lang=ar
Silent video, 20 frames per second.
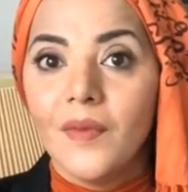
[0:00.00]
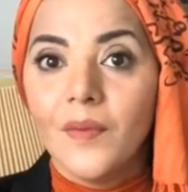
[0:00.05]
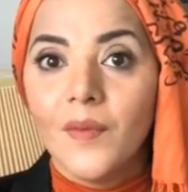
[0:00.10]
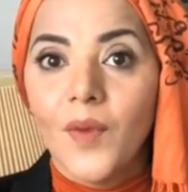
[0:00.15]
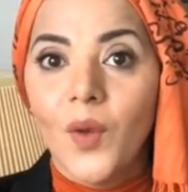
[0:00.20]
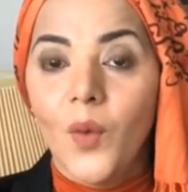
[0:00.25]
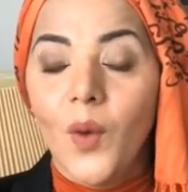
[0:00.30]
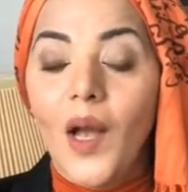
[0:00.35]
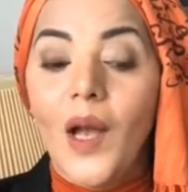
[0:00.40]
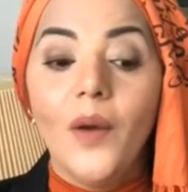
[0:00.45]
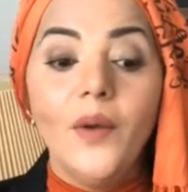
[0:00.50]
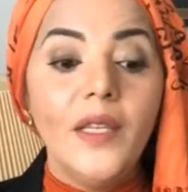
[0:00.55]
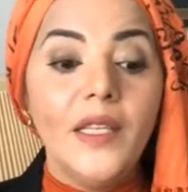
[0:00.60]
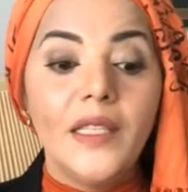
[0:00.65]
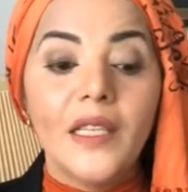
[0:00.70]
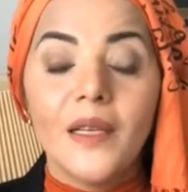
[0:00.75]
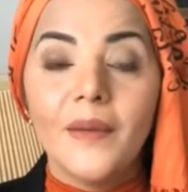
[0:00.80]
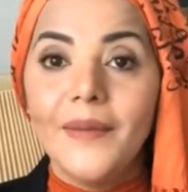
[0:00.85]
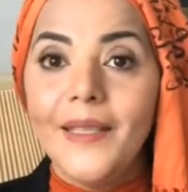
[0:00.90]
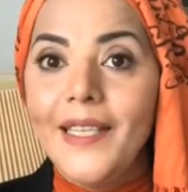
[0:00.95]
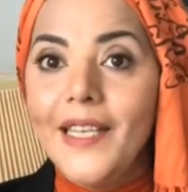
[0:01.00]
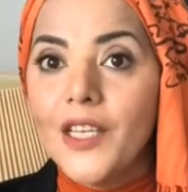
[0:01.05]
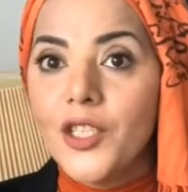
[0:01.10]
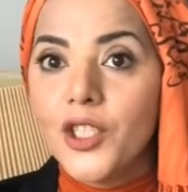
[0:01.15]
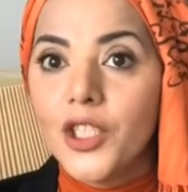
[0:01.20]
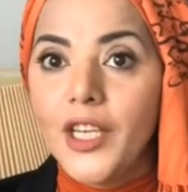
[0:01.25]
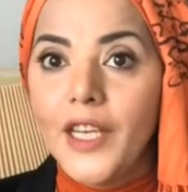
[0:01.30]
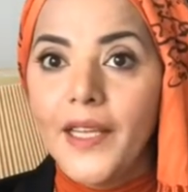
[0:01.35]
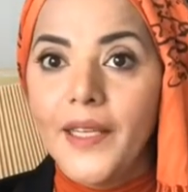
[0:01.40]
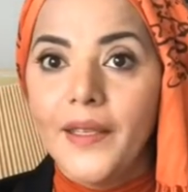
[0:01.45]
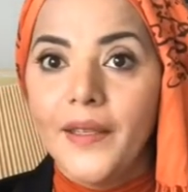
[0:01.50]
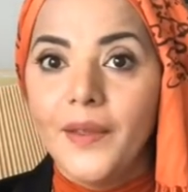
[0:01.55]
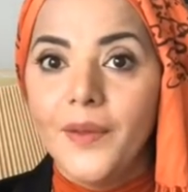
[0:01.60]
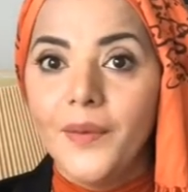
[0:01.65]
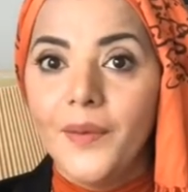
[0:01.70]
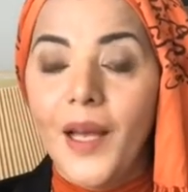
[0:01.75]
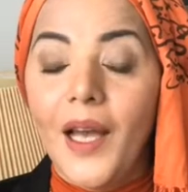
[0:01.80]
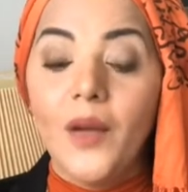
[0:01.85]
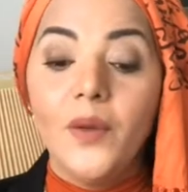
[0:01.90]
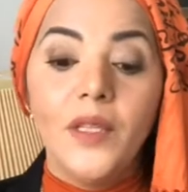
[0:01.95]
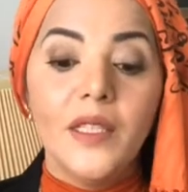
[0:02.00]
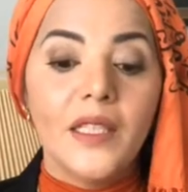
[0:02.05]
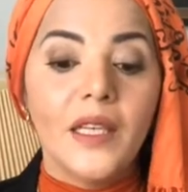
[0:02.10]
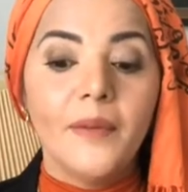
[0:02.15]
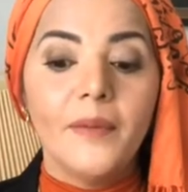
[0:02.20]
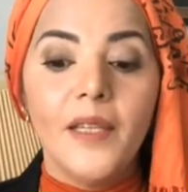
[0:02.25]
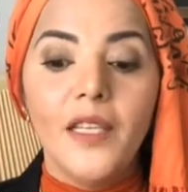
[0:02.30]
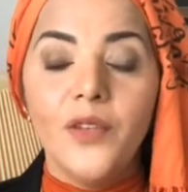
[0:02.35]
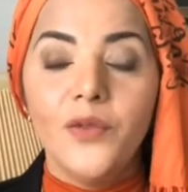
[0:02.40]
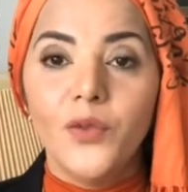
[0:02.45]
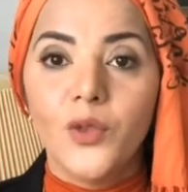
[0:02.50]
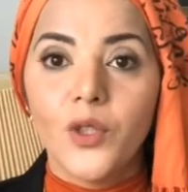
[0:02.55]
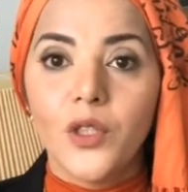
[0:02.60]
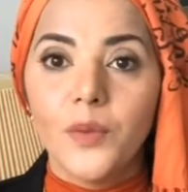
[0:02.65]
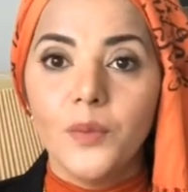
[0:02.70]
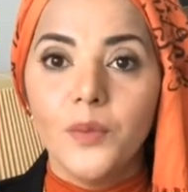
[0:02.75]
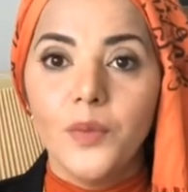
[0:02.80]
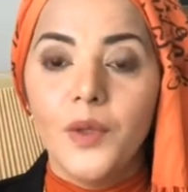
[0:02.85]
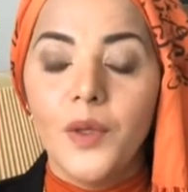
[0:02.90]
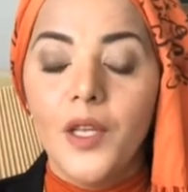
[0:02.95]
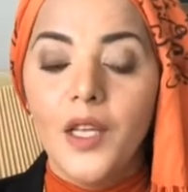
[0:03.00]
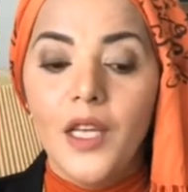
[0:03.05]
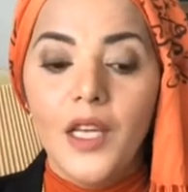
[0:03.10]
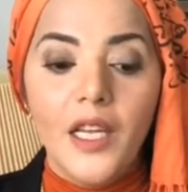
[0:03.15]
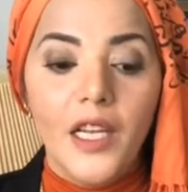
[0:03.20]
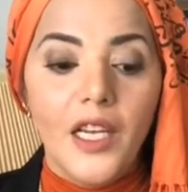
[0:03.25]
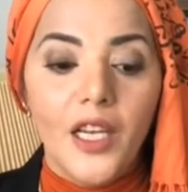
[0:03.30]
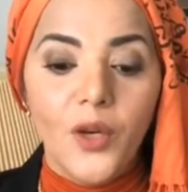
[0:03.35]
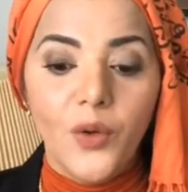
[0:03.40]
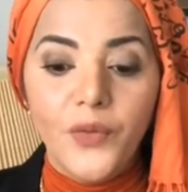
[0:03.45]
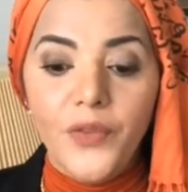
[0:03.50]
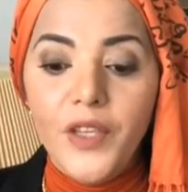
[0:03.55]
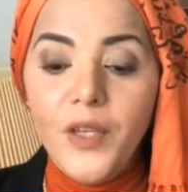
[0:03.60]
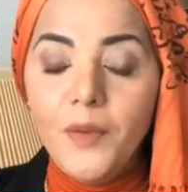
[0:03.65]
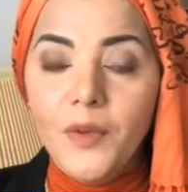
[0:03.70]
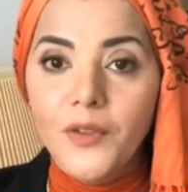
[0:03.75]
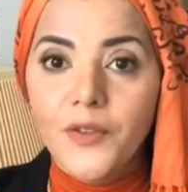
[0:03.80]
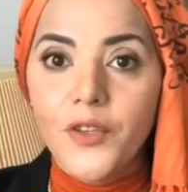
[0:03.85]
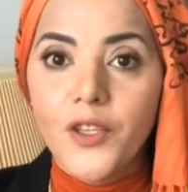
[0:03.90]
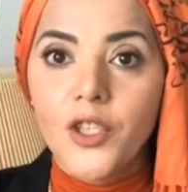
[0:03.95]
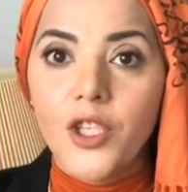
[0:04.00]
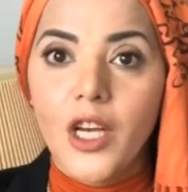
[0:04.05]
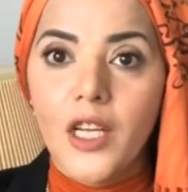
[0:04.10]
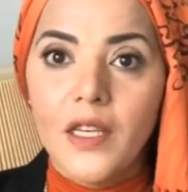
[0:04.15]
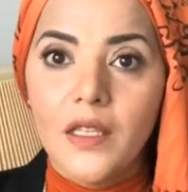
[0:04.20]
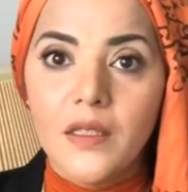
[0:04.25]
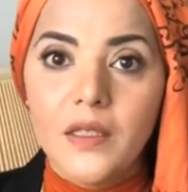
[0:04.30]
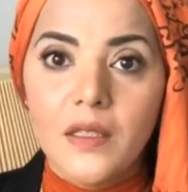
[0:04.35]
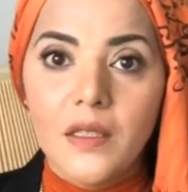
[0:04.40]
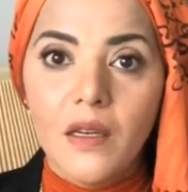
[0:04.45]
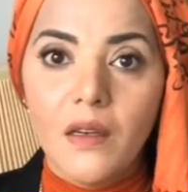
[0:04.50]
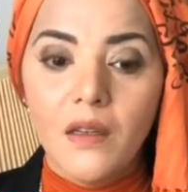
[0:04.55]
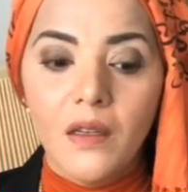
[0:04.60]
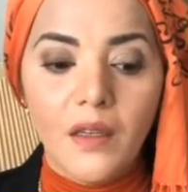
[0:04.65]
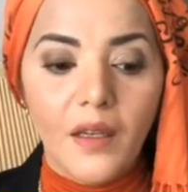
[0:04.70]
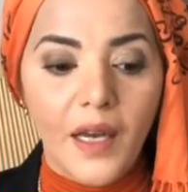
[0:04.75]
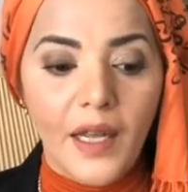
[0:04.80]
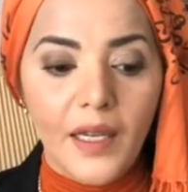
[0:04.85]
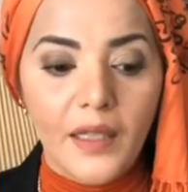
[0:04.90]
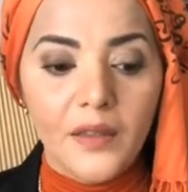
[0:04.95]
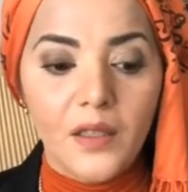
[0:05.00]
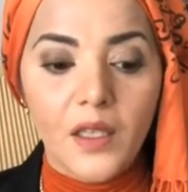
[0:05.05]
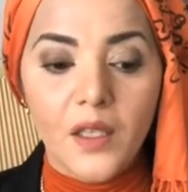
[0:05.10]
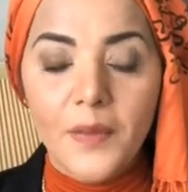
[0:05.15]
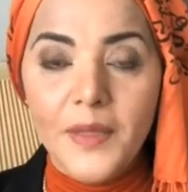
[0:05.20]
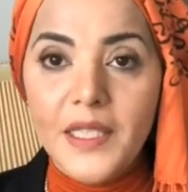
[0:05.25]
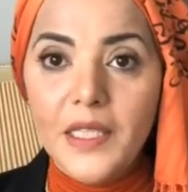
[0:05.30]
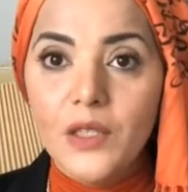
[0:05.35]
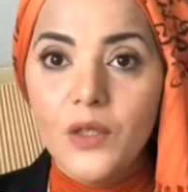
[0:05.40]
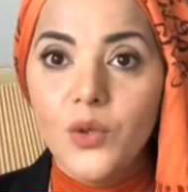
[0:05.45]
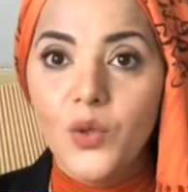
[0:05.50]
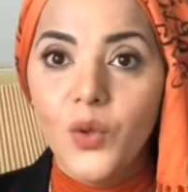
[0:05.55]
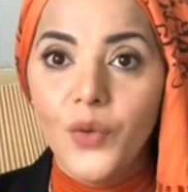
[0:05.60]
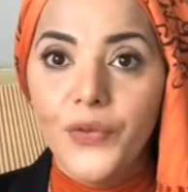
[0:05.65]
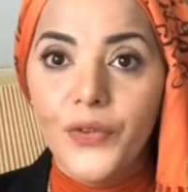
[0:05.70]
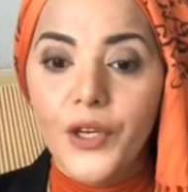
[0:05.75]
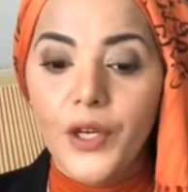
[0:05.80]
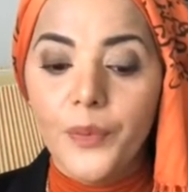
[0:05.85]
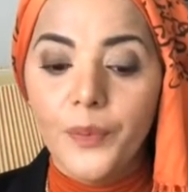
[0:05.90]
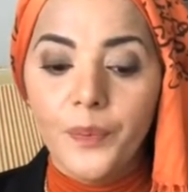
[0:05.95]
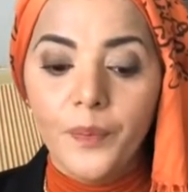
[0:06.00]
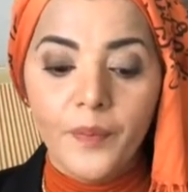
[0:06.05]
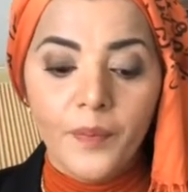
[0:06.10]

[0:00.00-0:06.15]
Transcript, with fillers: وحاولي تعملي اشكال حاولي تعملي فورم لو في مفرش على الصالة على ترابيزة السفرة